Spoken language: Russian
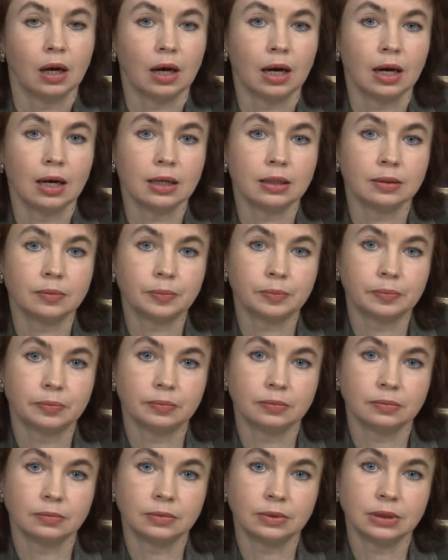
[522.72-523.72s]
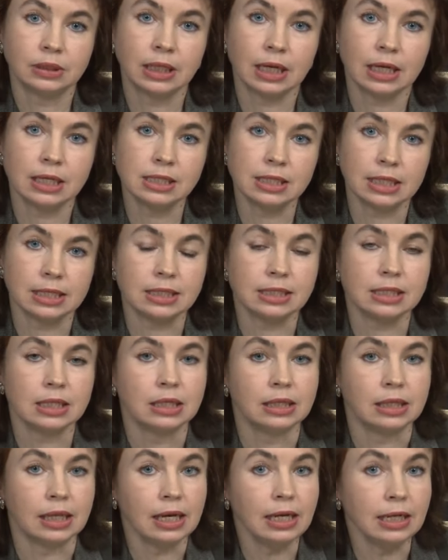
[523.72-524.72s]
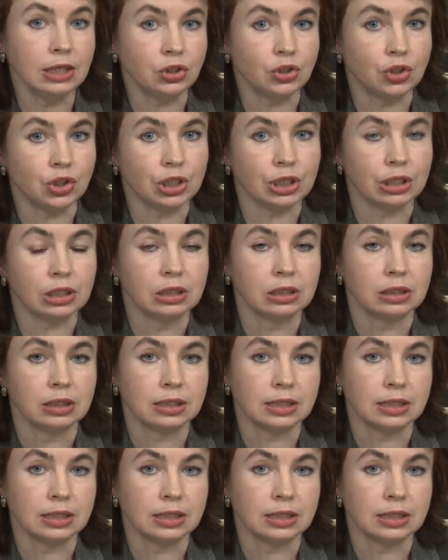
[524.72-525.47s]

А доказать наличие